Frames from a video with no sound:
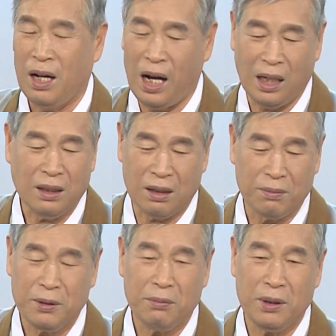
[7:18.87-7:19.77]
아이들
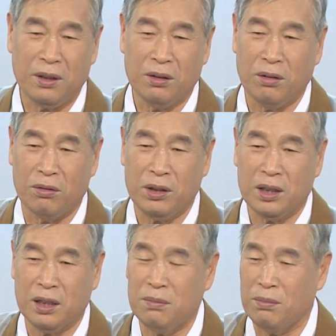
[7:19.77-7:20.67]
없으면은요 우리
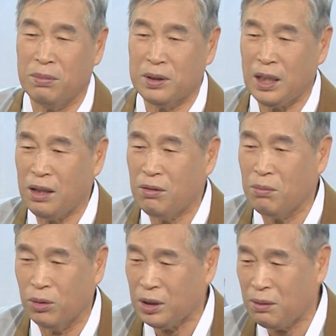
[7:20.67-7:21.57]
지금
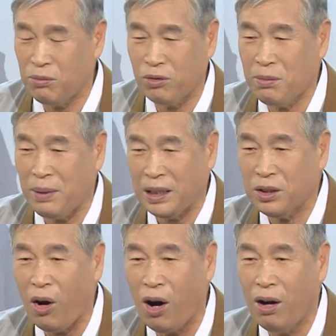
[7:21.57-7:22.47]
사용 못할 물건
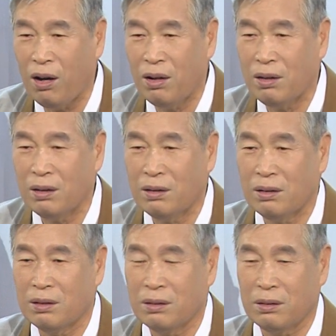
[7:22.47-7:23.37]
많죠.
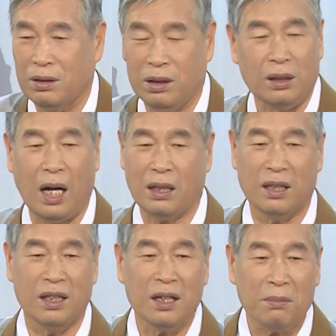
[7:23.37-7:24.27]
이게 다
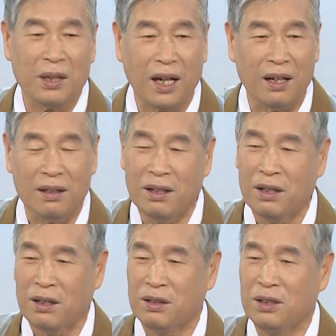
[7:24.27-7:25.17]
기능입니다.
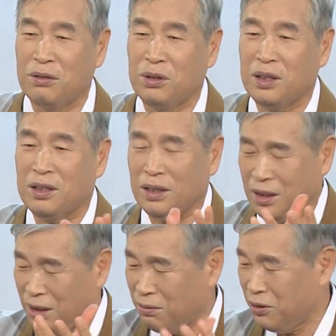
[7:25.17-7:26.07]
근데 우리
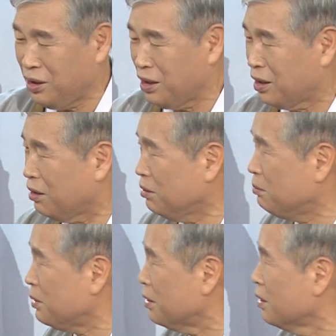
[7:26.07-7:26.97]
참 우리
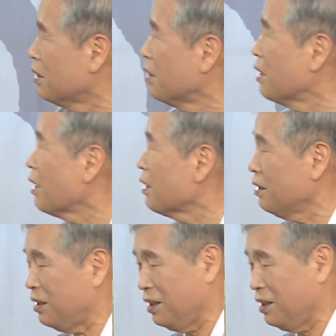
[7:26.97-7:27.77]
기타원님은 하여간